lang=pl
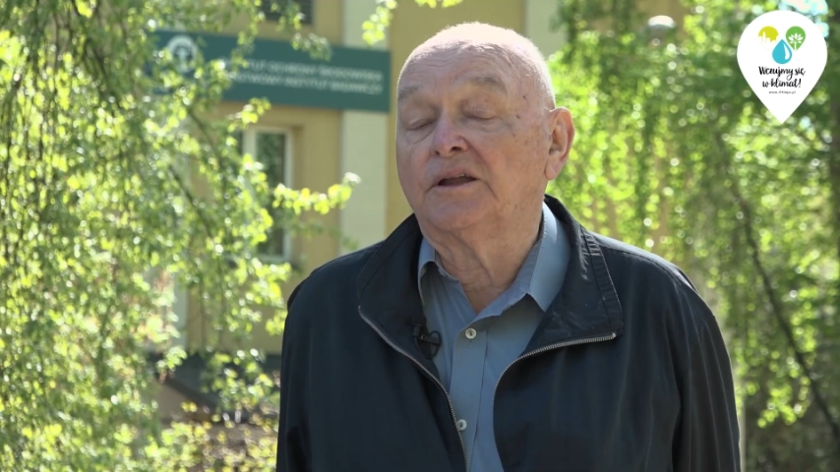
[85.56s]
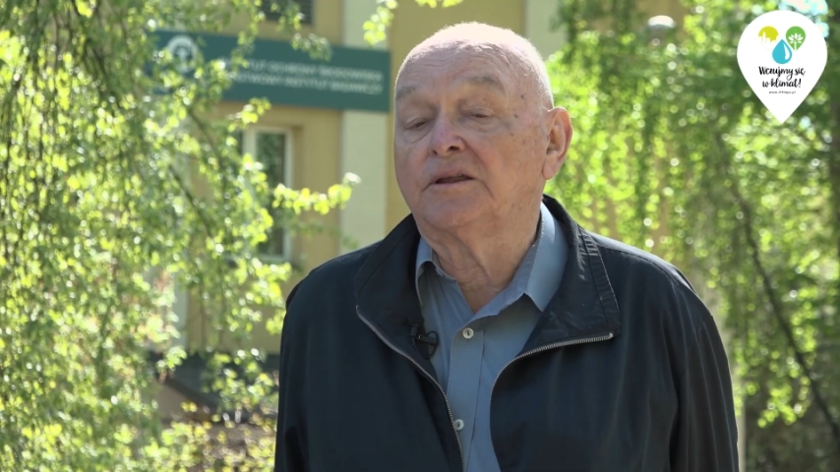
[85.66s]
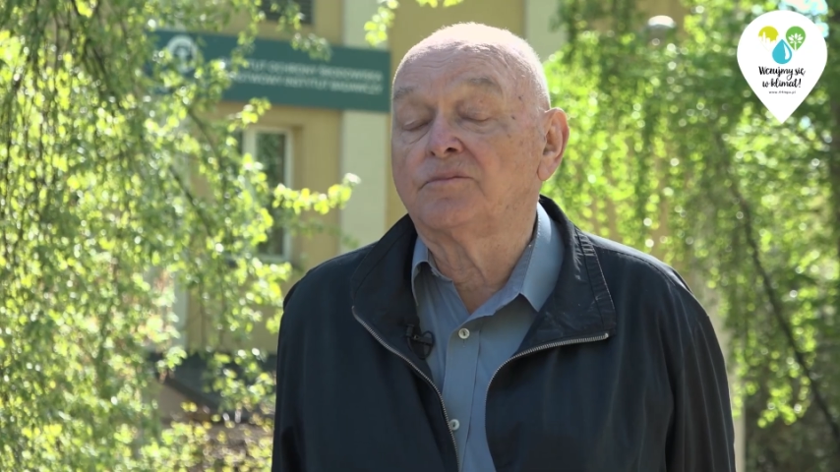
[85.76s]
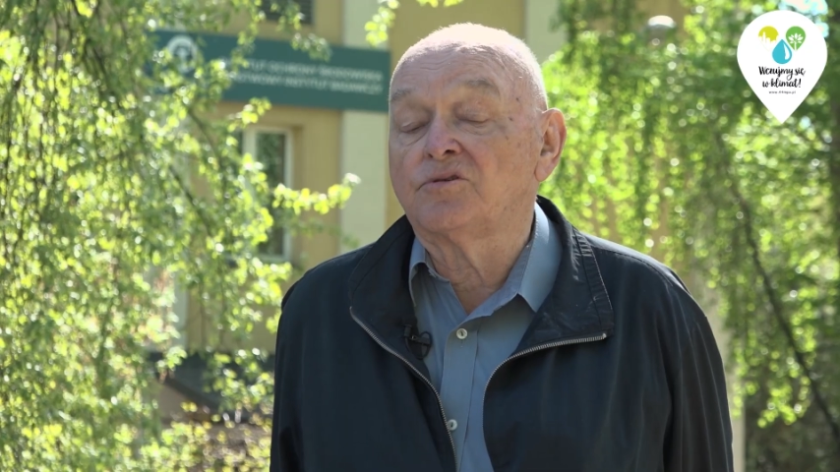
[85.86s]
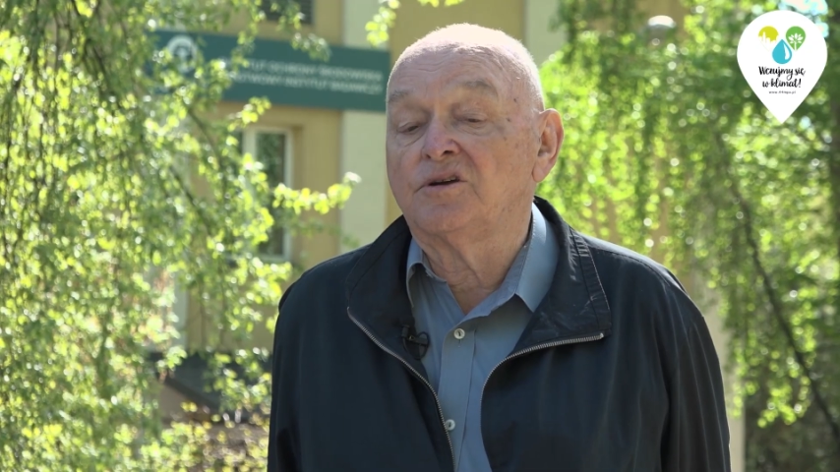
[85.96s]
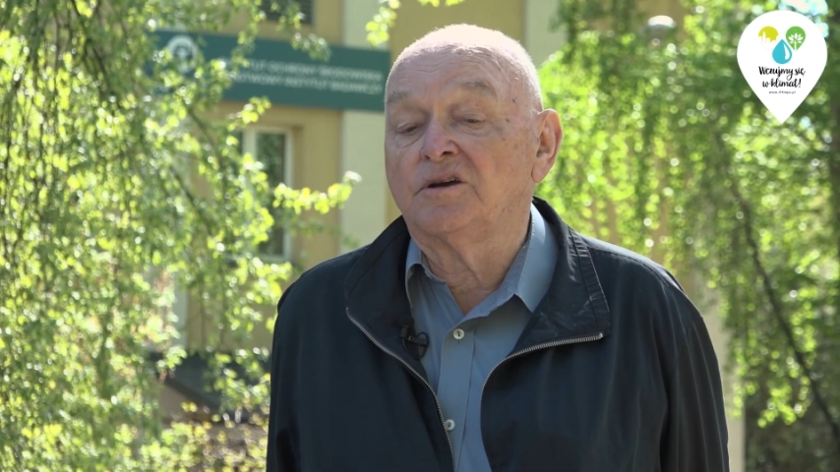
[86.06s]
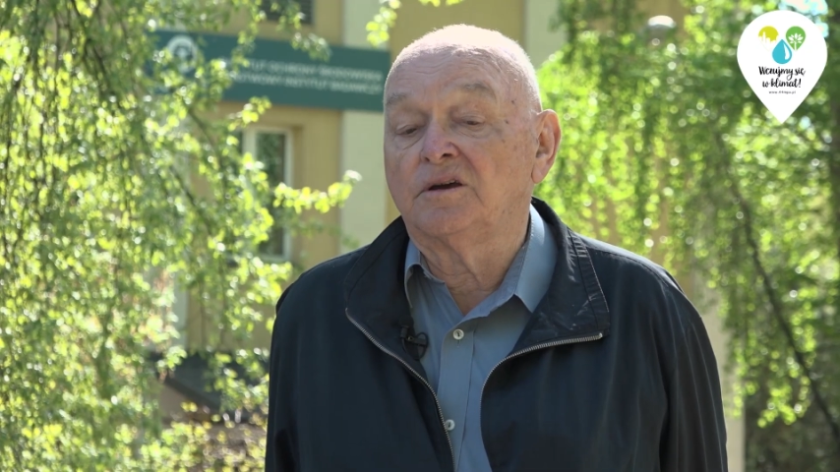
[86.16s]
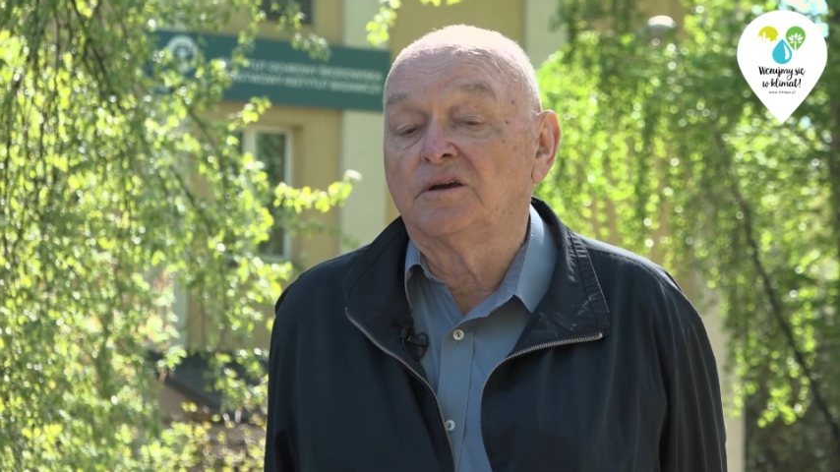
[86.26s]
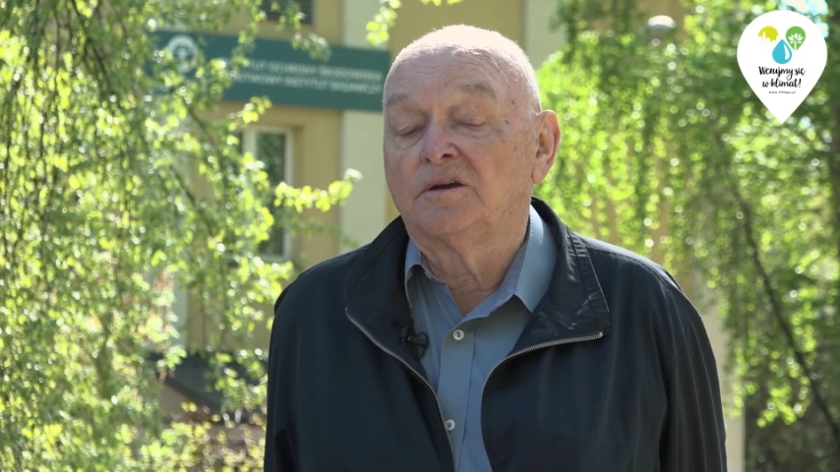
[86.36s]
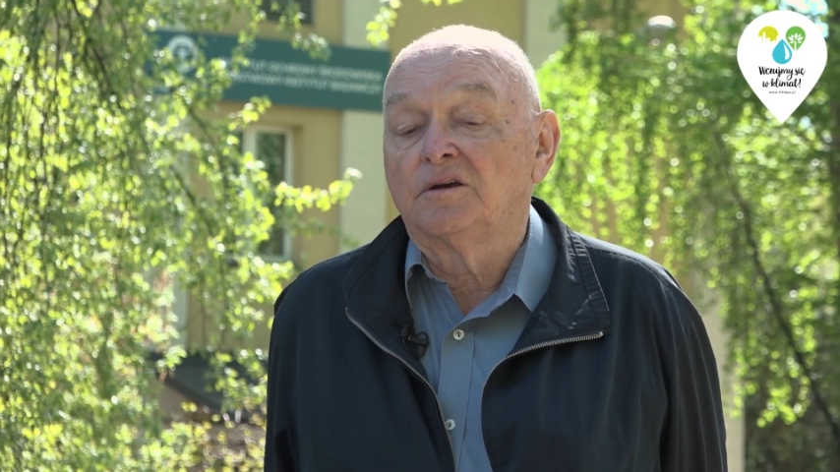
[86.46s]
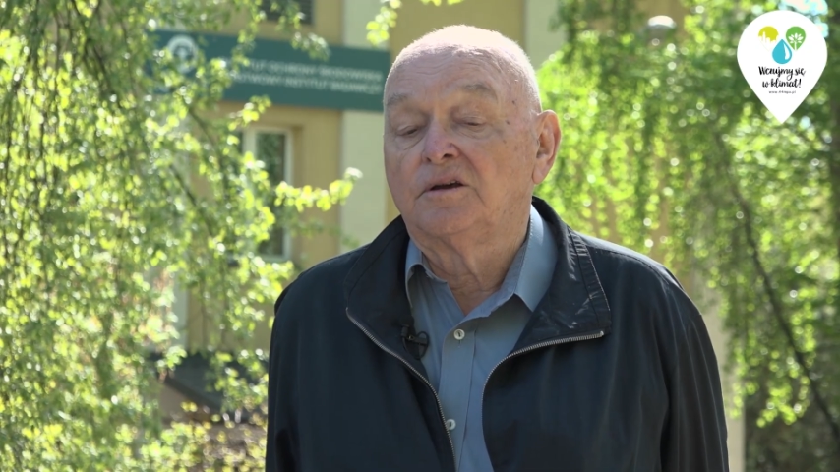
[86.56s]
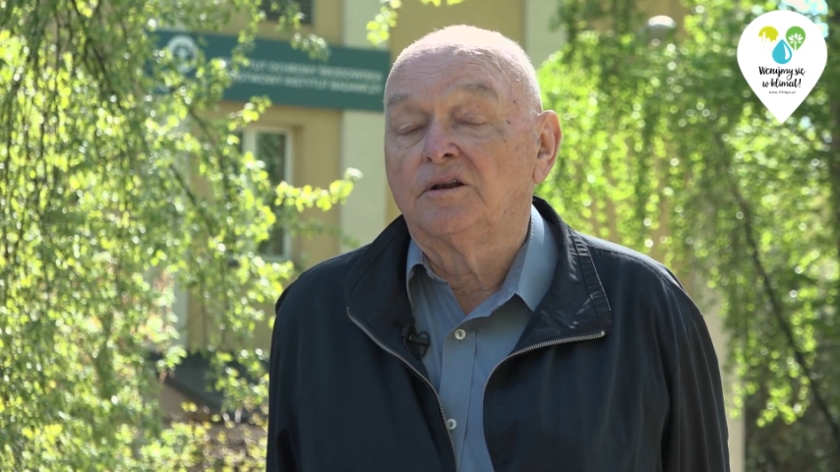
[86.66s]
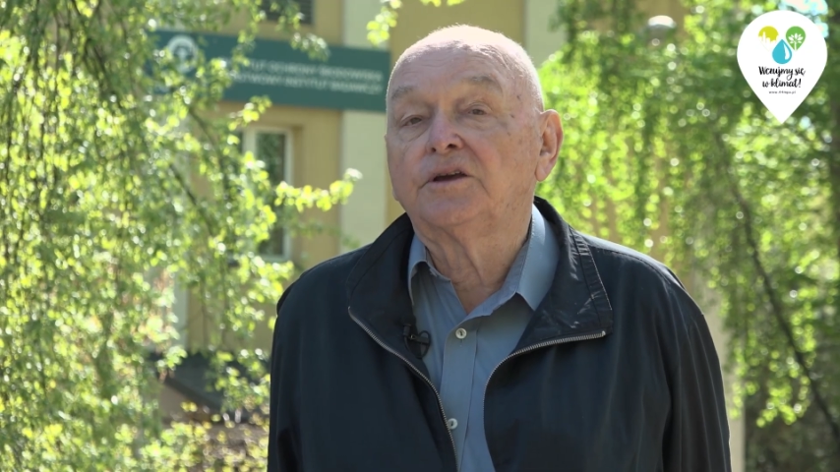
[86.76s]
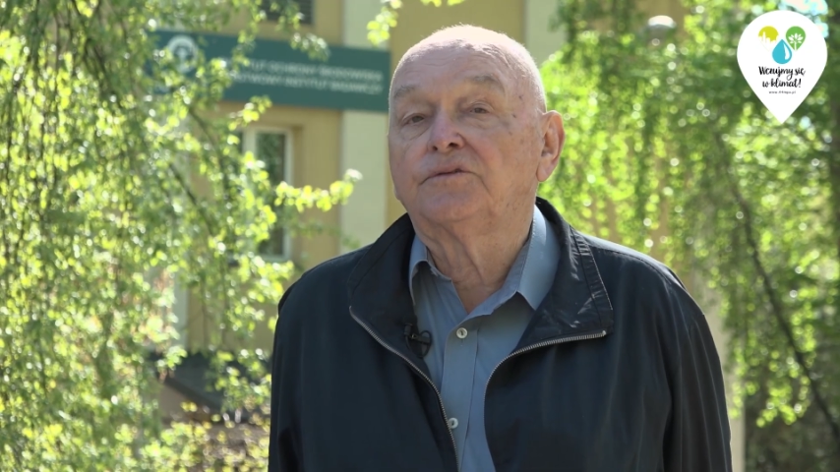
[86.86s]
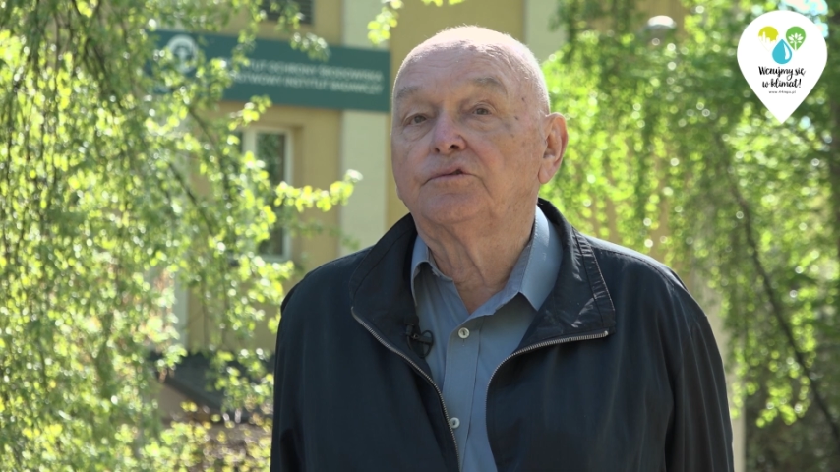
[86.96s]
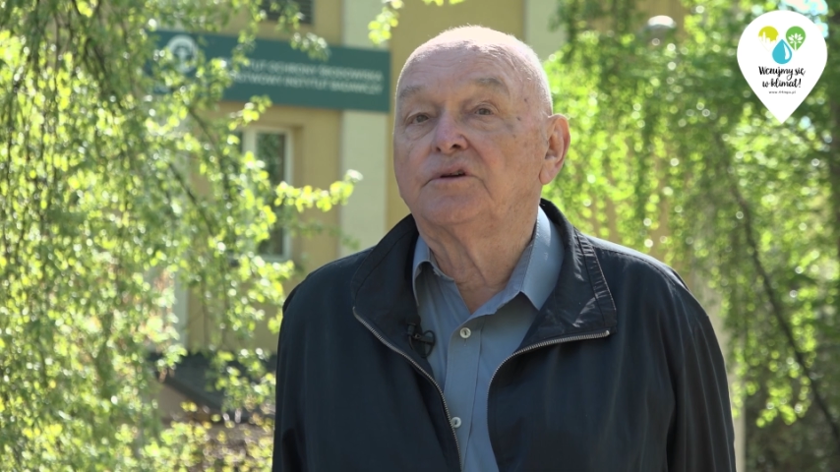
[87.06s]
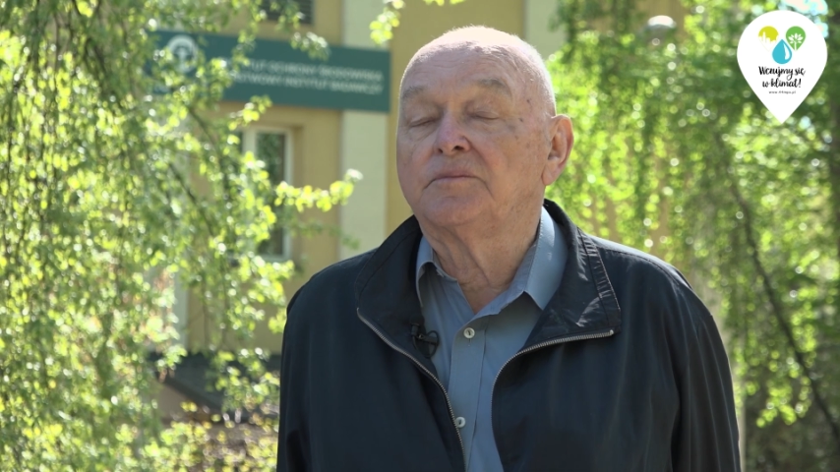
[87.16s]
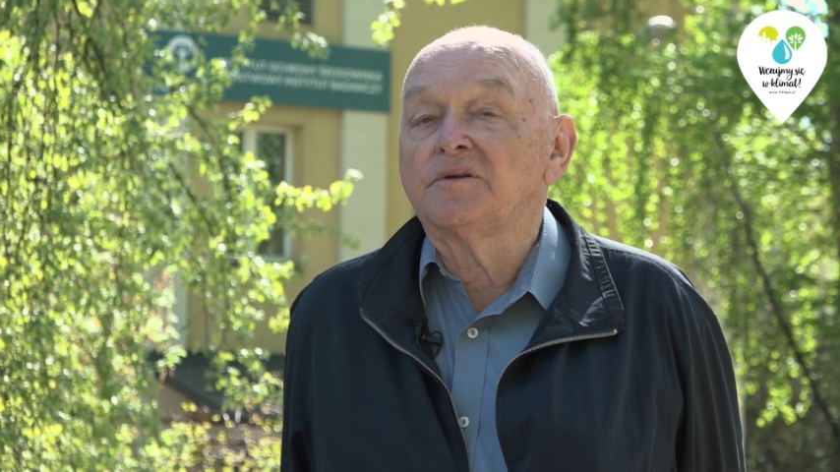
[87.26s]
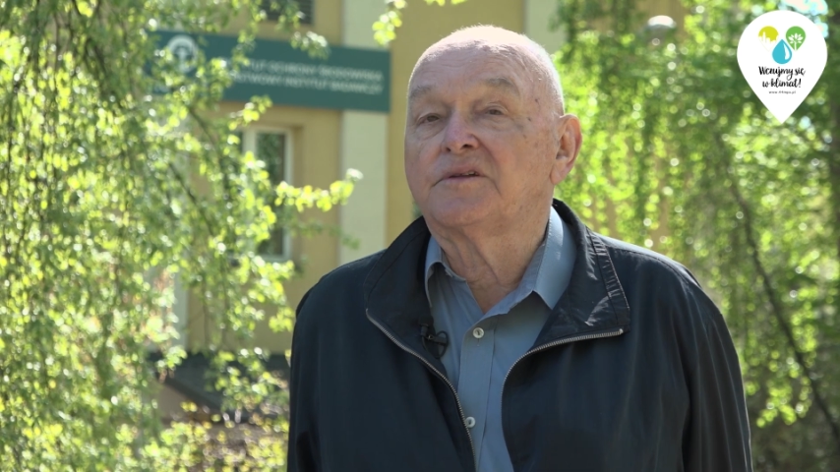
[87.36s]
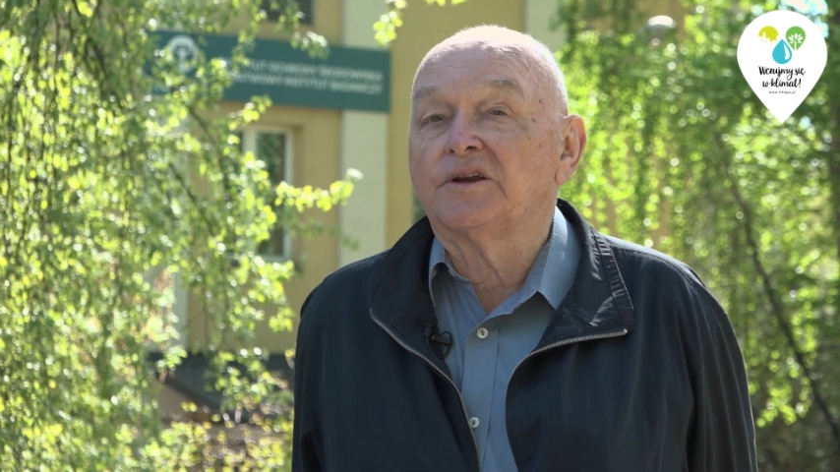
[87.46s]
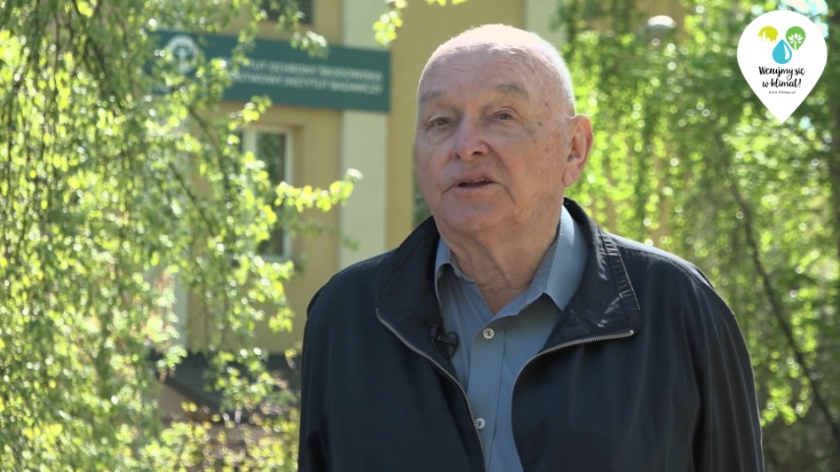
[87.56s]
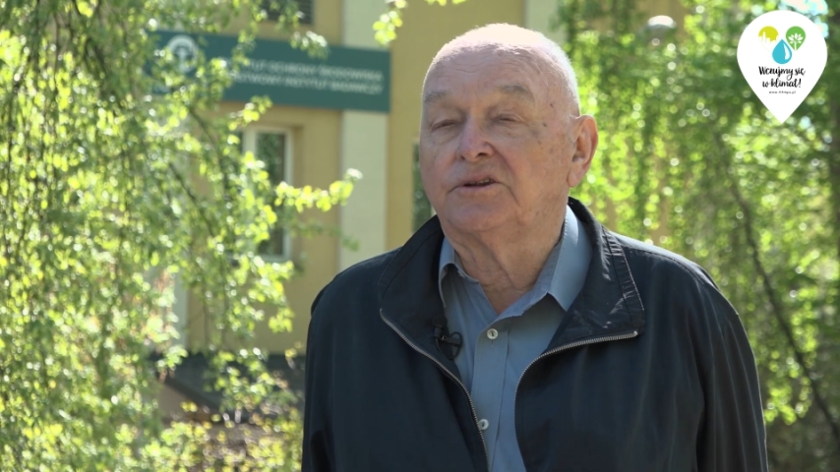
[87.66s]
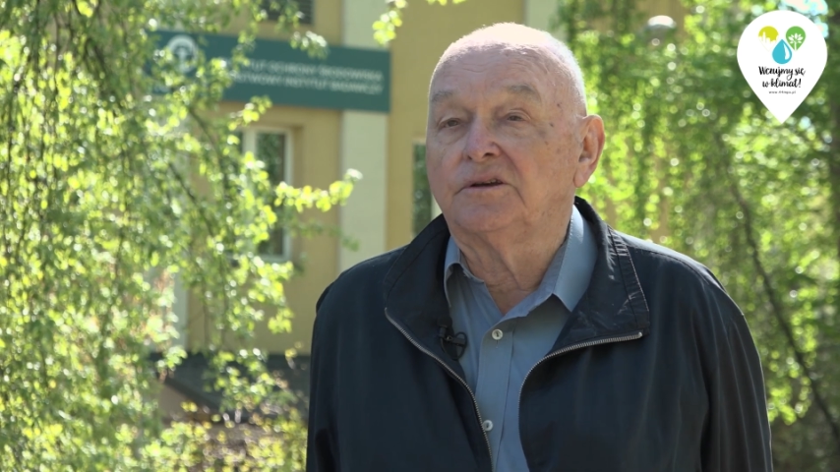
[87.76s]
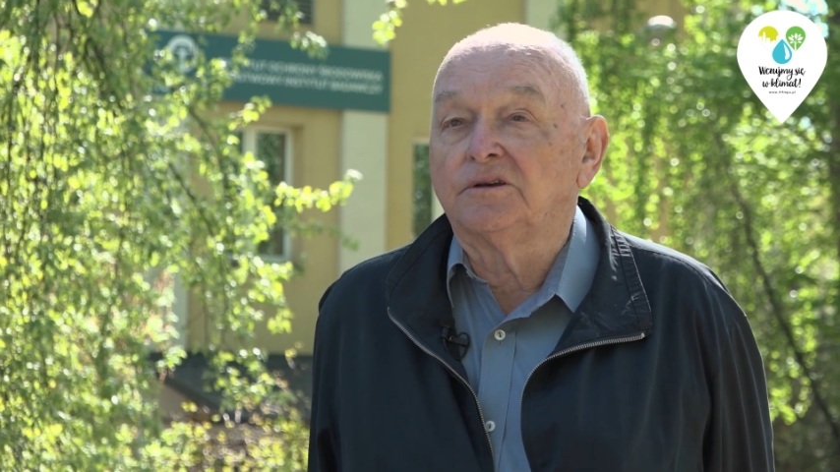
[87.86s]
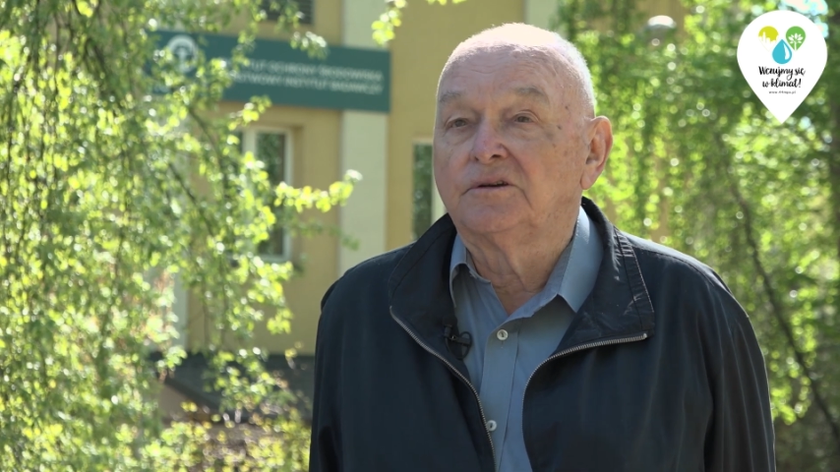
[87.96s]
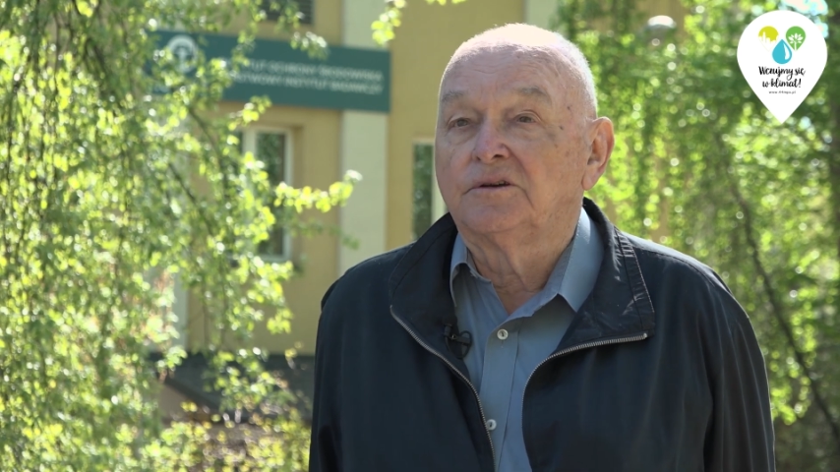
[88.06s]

na tym, że likwidujemy straty.